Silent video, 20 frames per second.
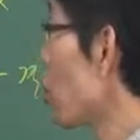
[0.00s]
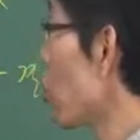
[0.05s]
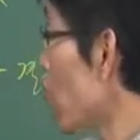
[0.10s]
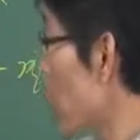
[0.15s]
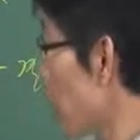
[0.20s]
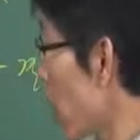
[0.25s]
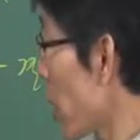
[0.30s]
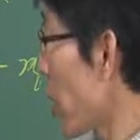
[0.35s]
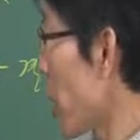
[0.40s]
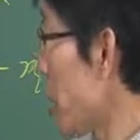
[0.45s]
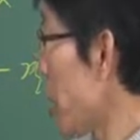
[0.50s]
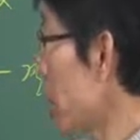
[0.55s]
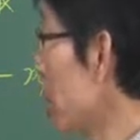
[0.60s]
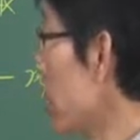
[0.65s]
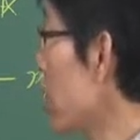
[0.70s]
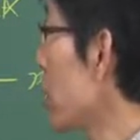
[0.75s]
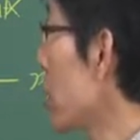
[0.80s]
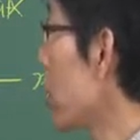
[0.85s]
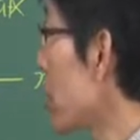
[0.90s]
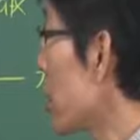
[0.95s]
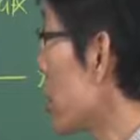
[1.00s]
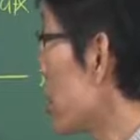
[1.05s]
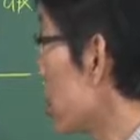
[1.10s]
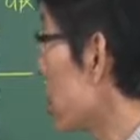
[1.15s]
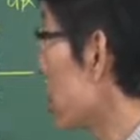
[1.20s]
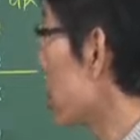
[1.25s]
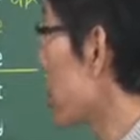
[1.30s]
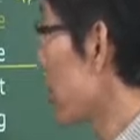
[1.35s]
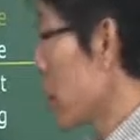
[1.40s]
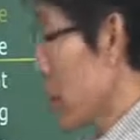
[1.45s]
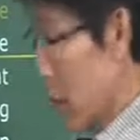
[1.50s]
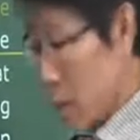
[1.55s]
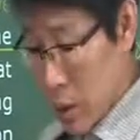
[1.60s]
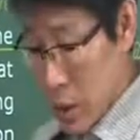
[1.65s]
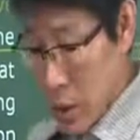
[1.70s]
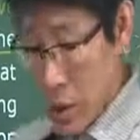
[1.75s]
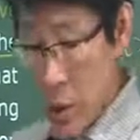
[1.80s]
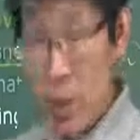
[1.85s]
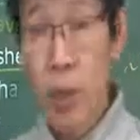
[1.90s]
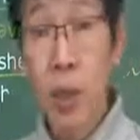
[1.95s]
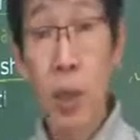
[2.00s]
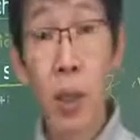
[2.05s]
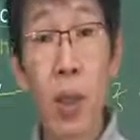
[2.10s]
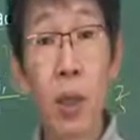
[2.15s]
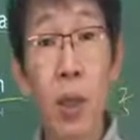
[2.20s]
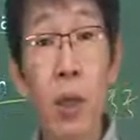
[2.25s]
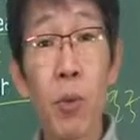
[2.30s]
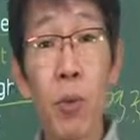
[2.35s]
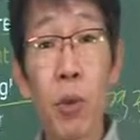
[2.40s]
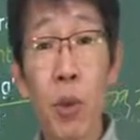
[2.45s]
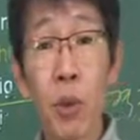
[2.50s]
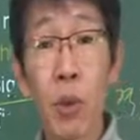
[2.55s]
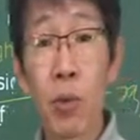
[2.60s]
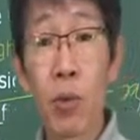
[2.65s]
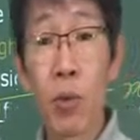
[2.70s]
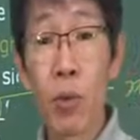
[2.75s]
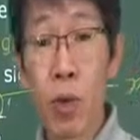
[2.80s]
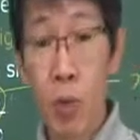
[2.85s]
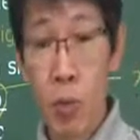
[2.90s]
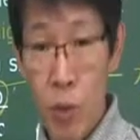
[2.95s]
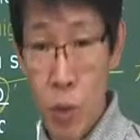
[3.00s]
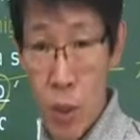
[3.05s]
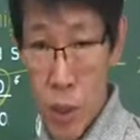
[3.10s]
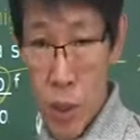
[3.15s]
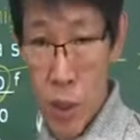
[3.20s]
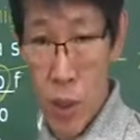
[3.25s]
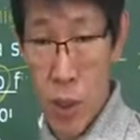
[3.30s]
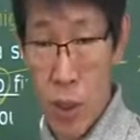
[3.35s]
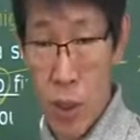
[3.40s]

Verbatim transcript: 온다 이제 여기까지를 생각을 하면 됩니다.